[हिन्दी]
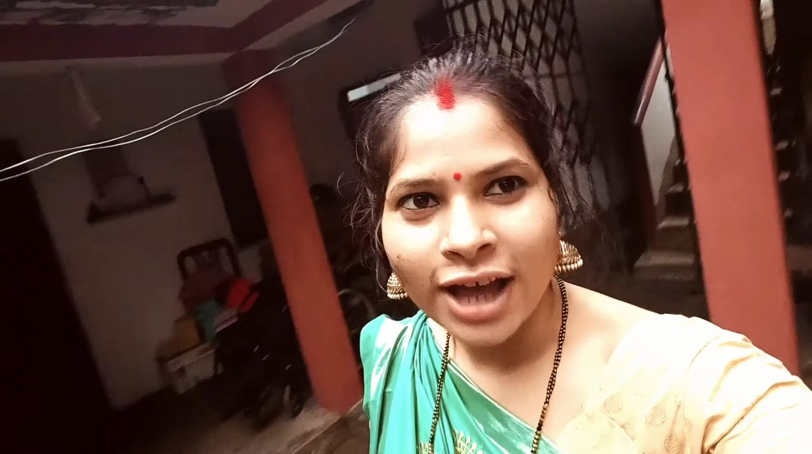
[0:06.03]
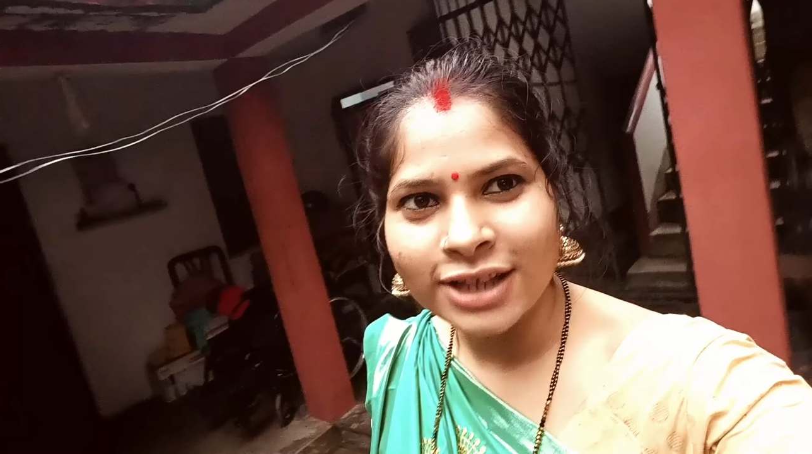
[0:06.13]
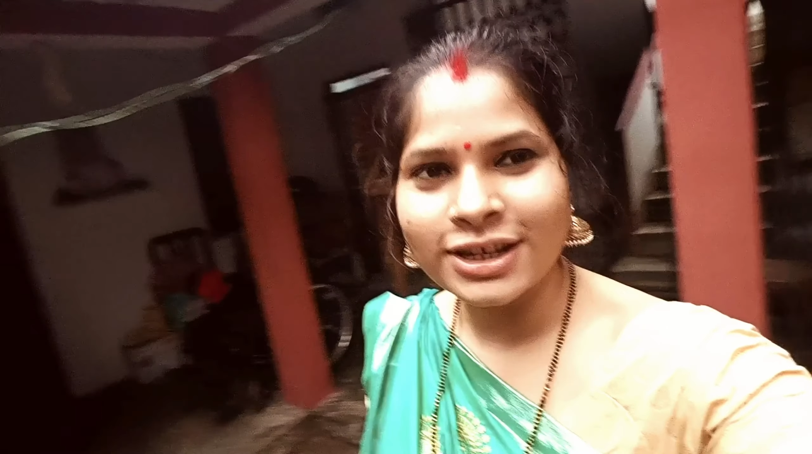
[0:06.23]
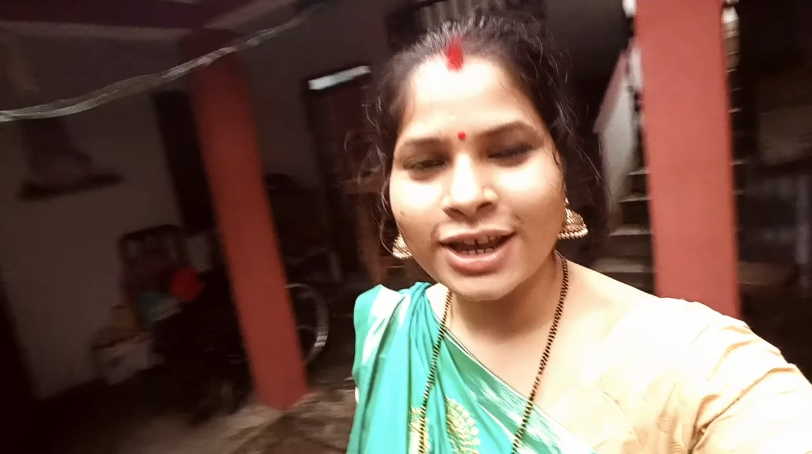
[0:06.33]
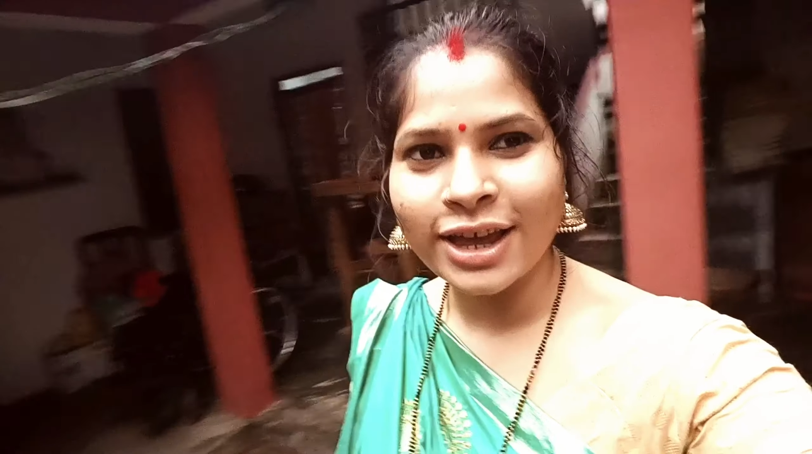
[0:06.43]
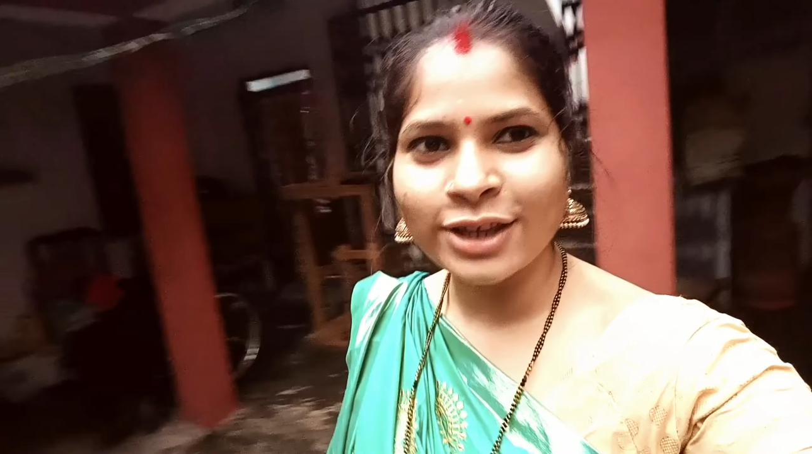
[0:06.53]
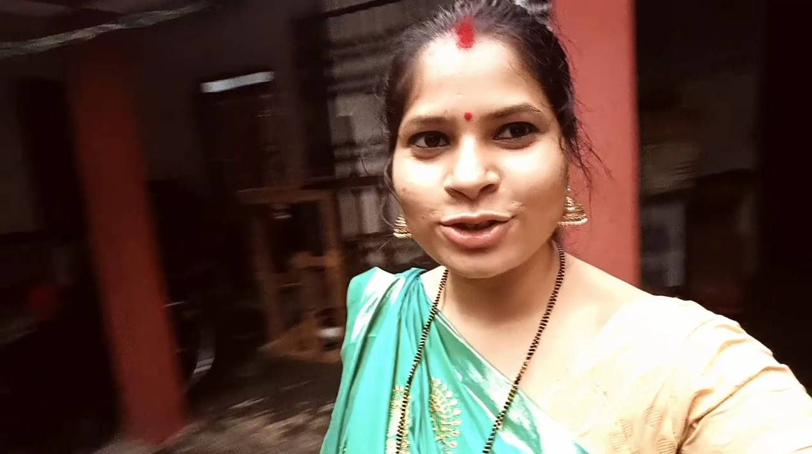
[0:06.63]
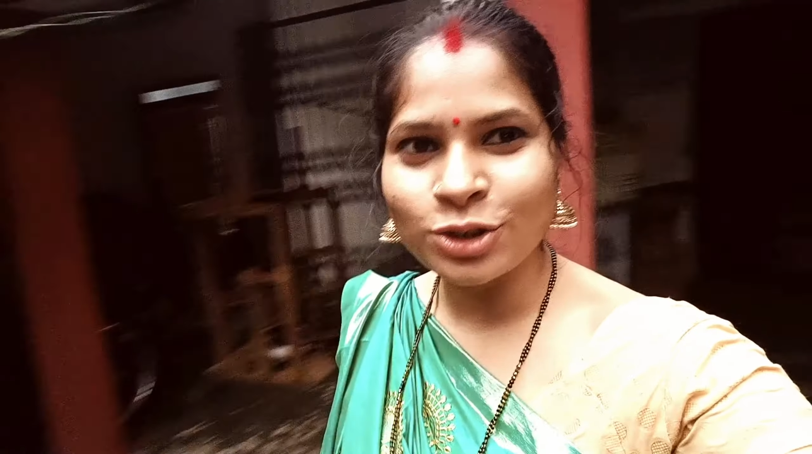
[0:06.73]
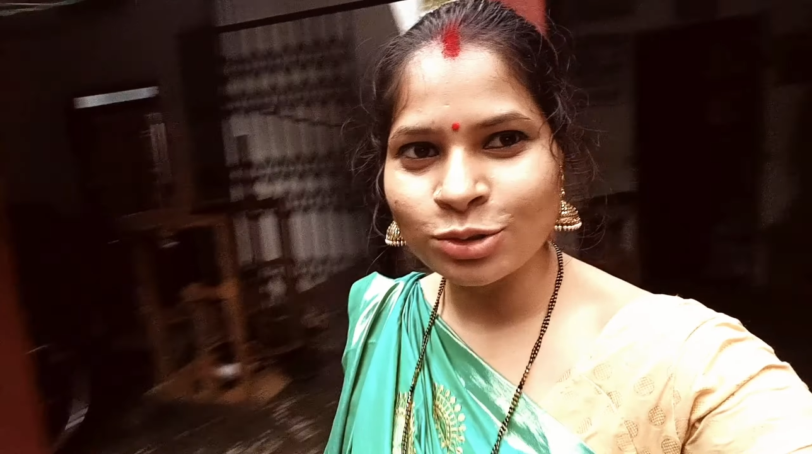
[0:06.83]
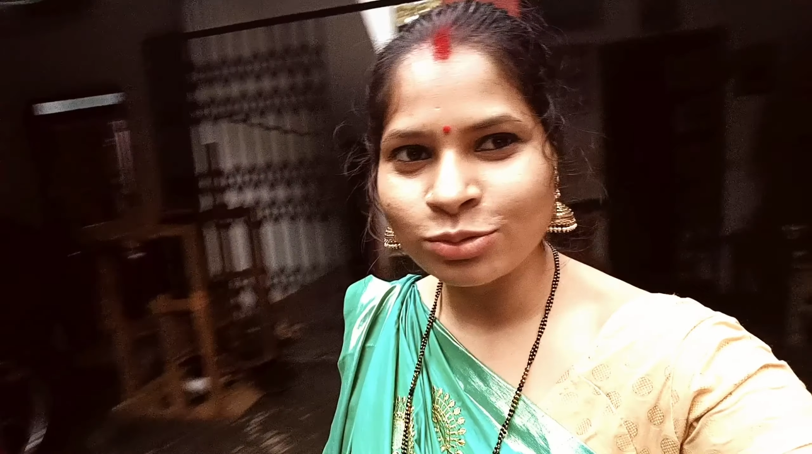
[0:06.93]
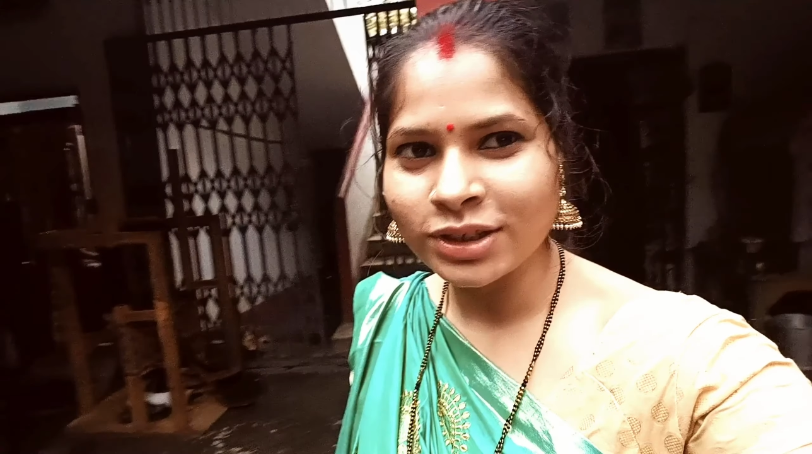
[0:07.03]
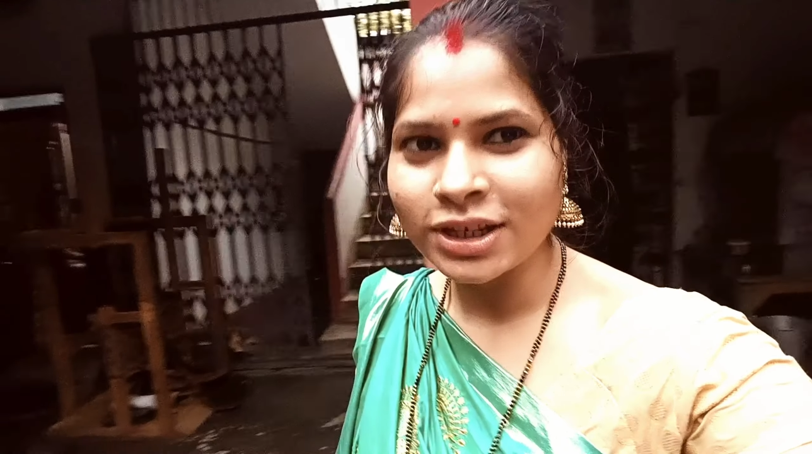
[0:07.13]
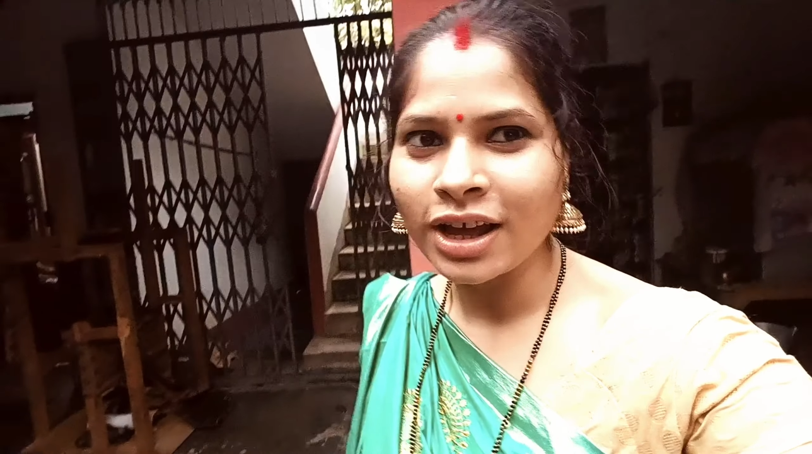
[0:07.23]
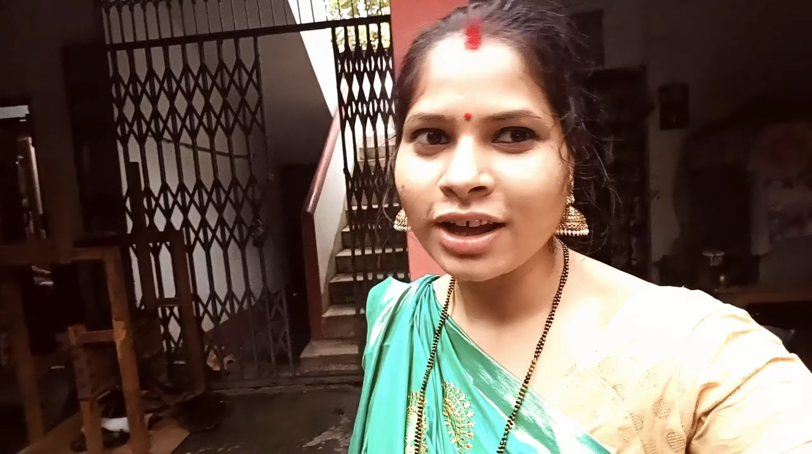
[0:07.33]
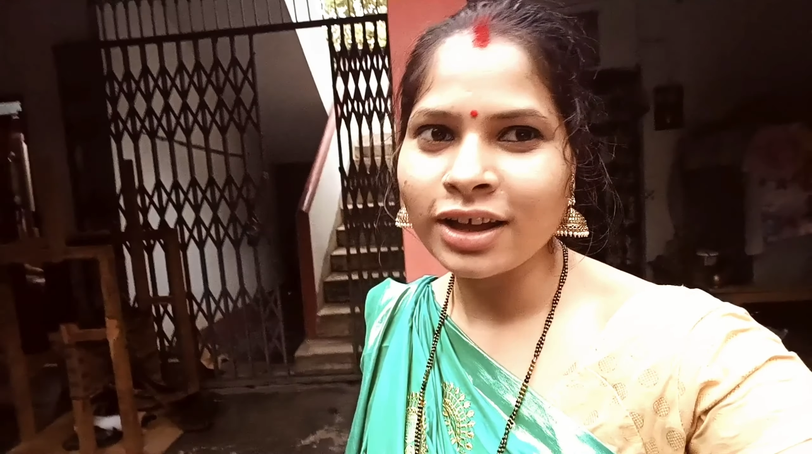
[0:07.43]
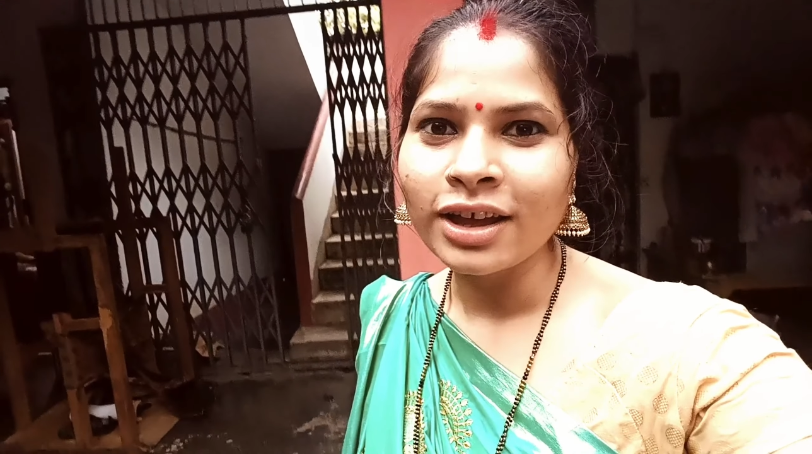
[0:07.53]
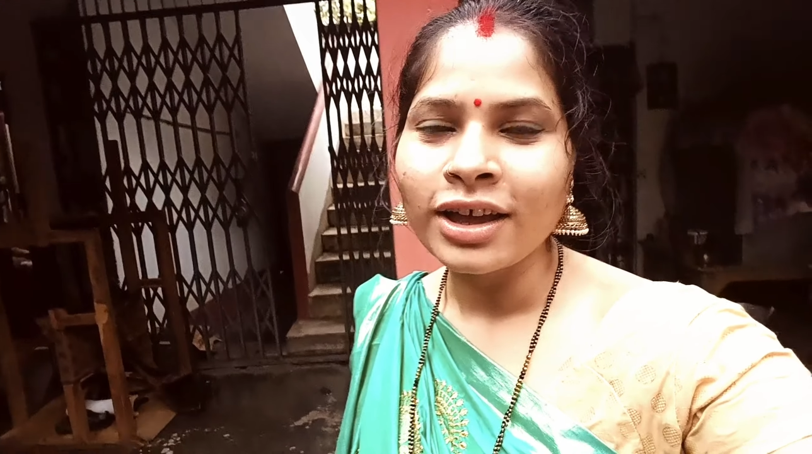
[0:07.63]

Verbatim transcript: आज है जीवतिया